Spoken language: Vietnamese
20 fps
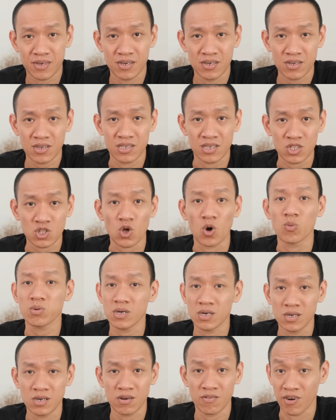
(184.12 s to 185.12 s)
trước những tổn
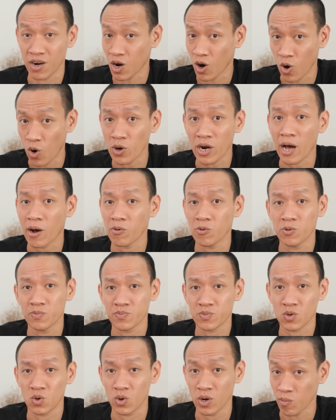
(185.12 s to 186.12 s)
thương và khổ đau
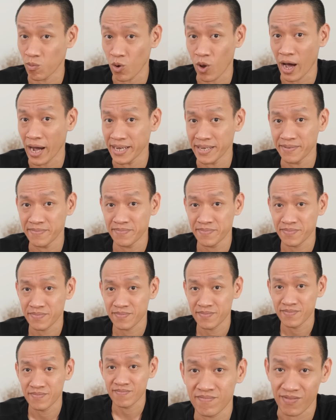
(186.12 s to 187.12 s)
của đồng loại.
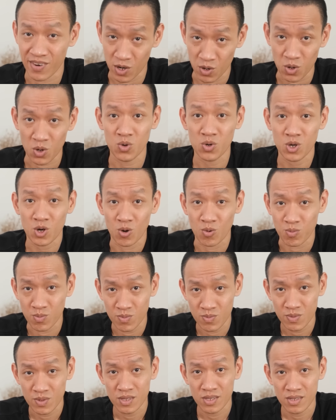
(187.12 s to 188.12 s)
Và rồi cuối cùng,
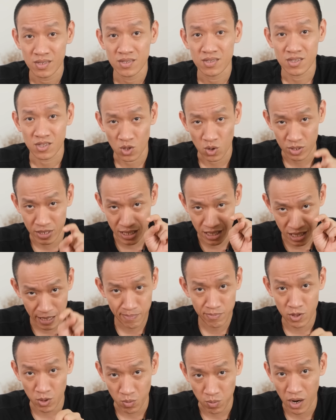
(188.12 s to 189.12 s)
tôi sẽ
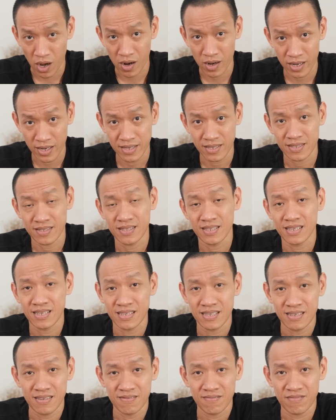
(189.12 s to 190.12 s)
tiếp tục nói
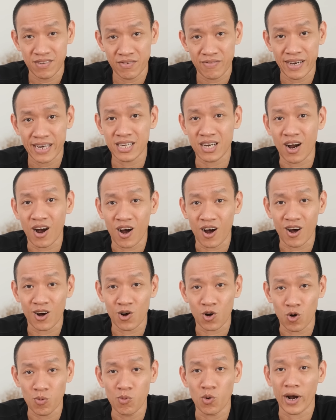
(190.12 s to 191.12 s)
với vai trò
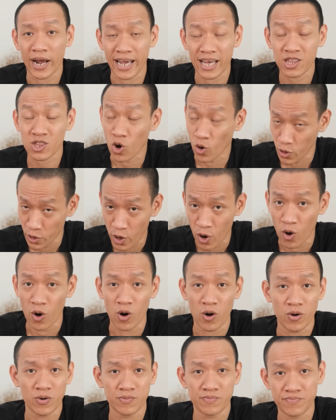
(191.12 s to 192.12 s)
của một kẻ tội đồ,
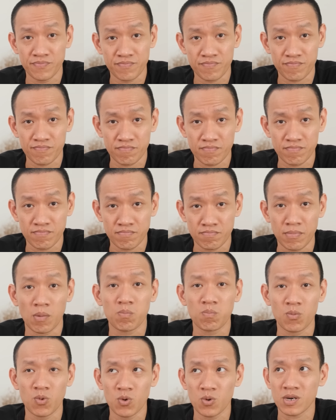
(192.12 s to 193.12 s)

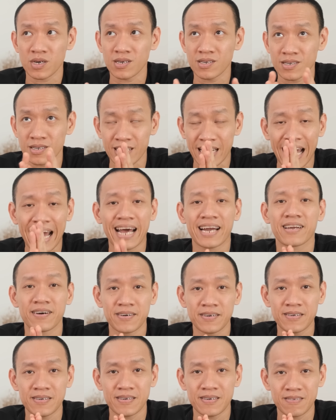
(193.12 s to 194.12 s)
mong muốn được tha
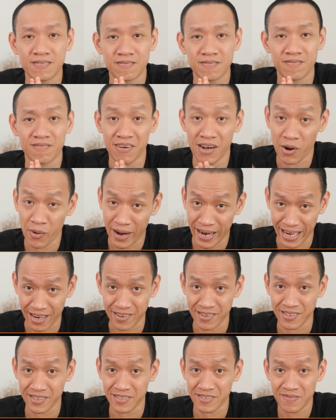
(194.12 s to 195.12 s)
thứ và hoàn
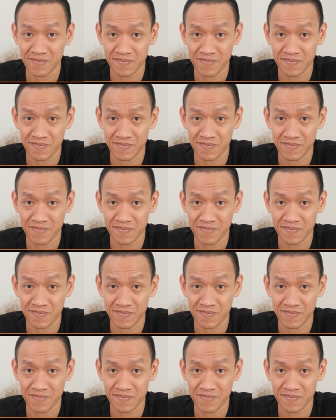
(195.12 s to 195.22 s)
lương.